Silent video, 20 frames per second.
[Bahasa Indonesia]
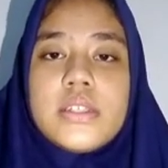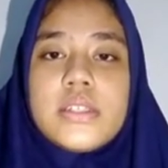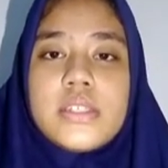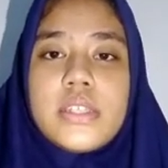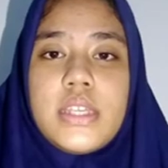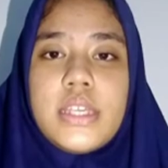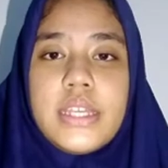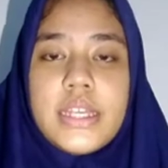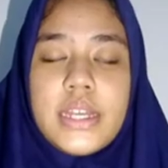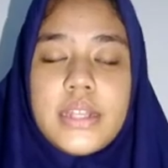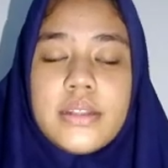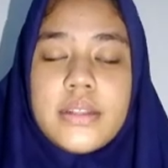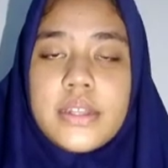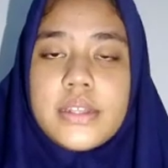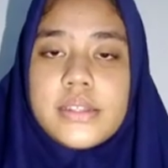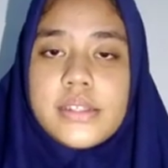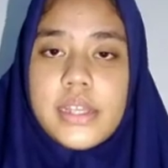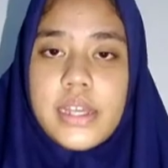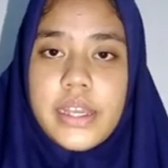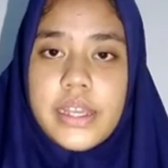Sekian dari
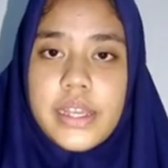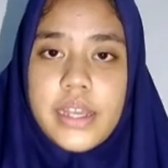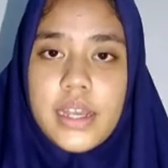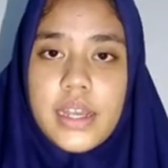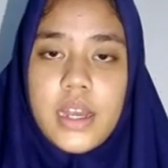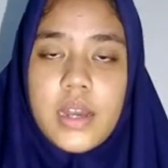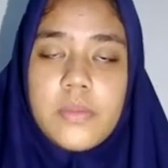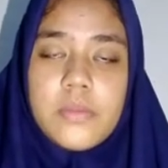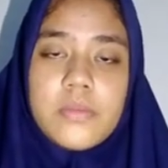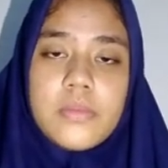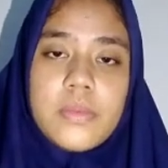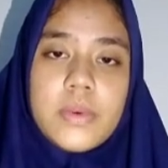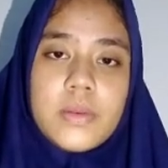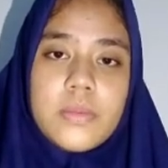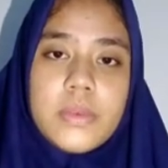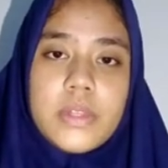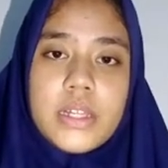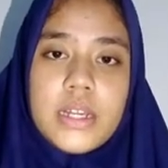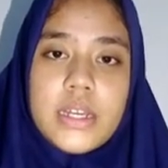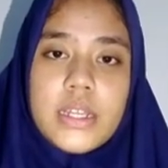saya,
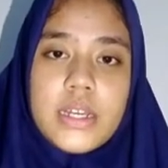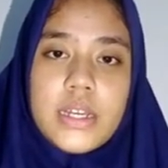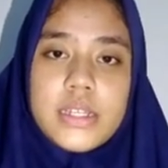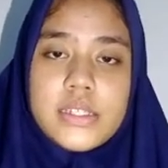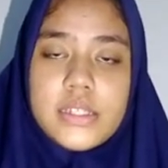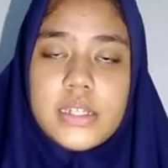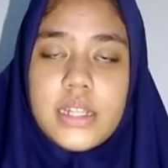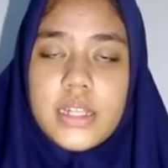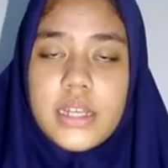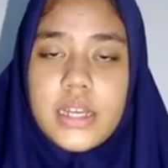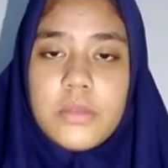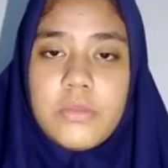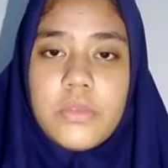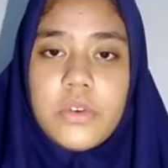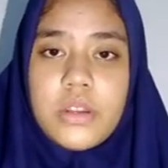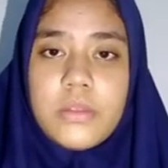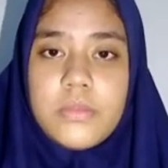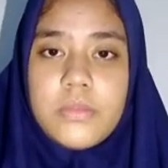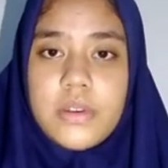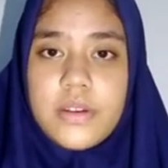apabila ada kesalahan
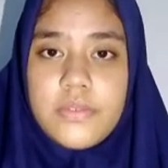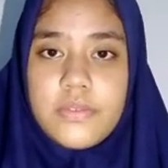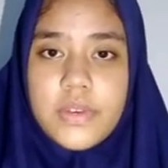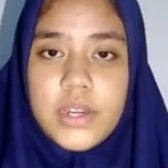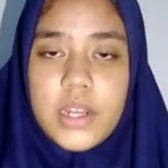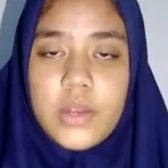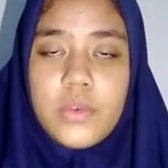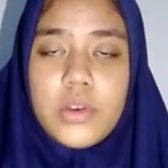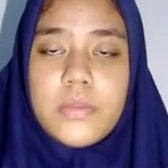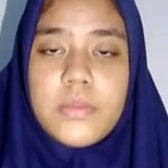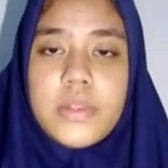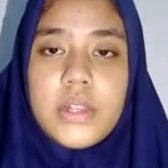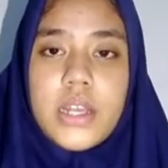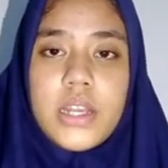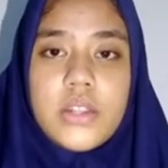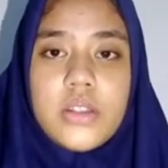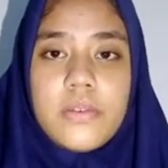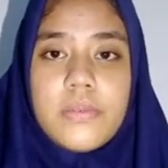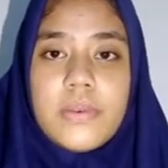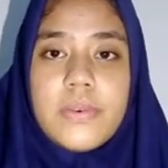mohon dimaafkan. Wabillahi
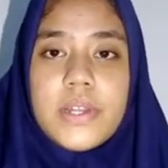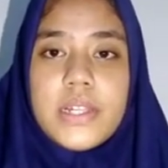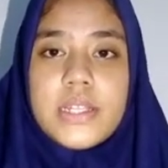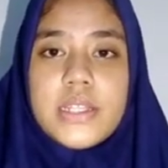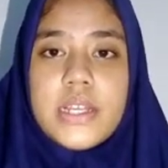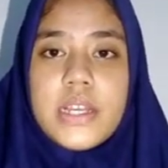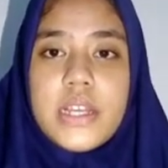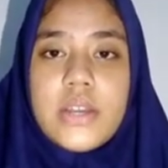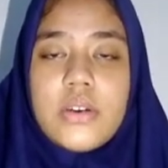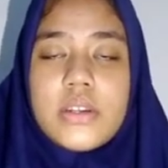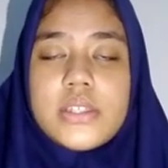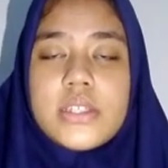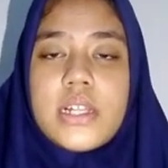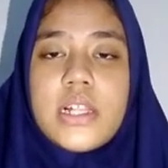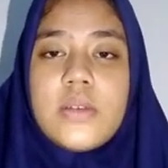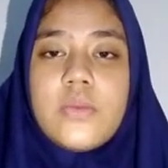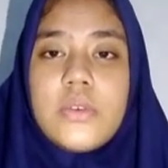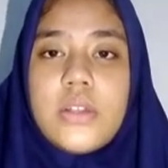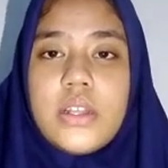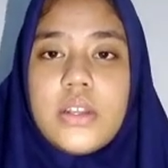taufiq wal hidayah.
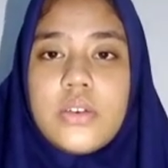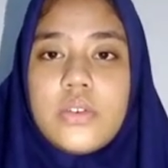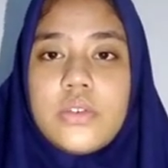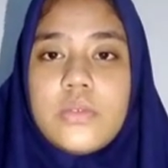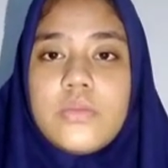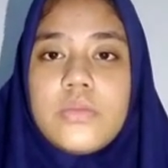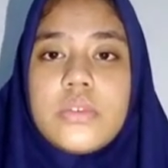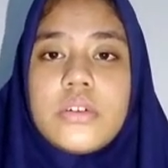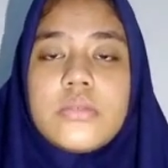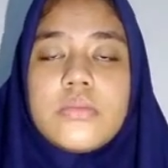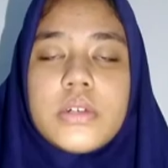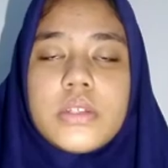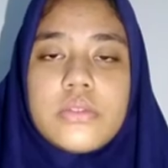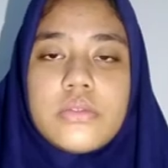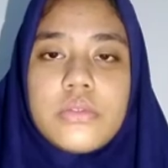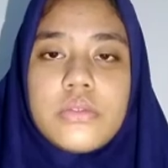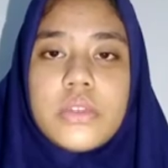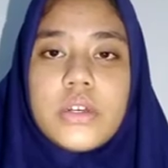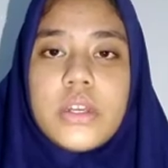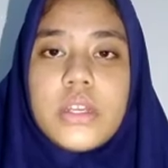Wassalamualaikum
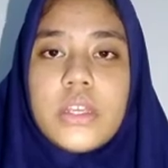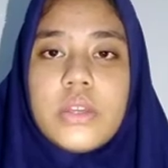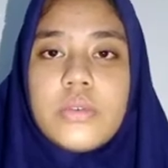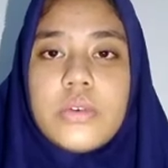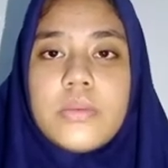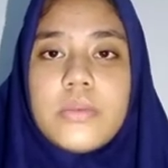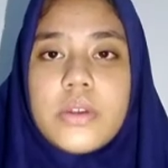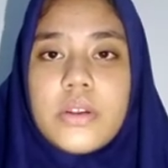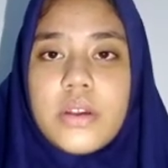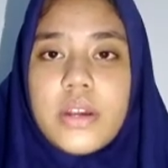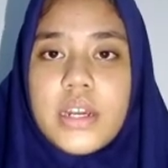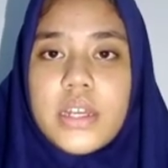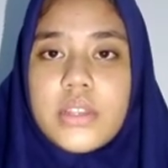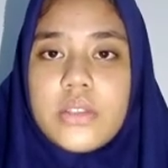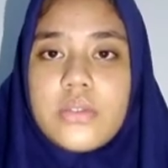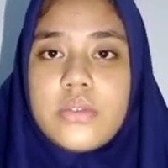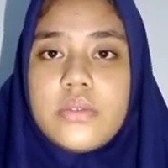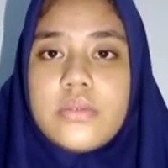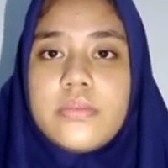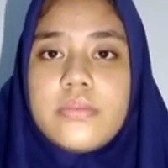warahmatullahi
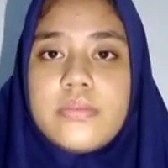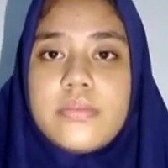wabarakatuh.